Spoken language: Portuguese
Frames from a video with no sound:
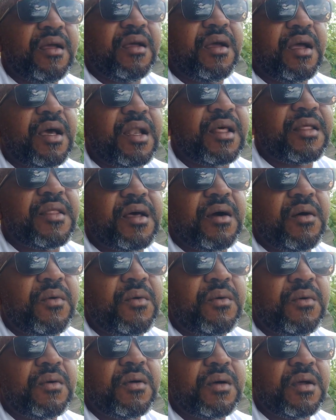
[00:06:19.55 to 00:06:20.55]
Ela não.
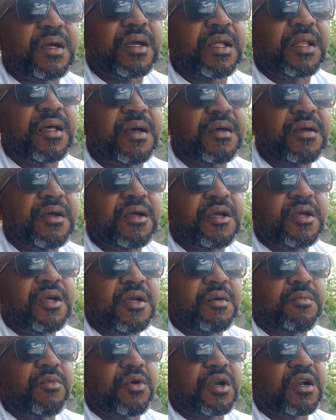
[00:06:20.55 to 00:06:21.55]
Ela
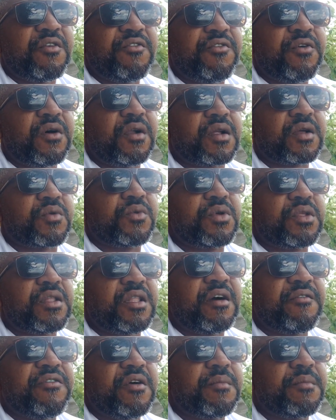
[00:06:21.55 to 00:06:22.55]
mora fora, cuida
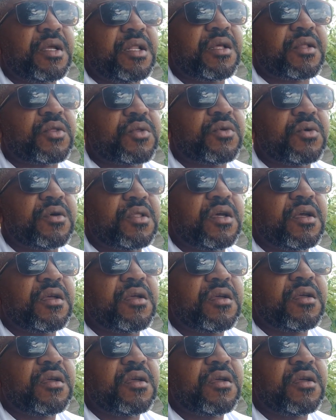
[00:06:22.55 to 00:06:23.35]
da família toda.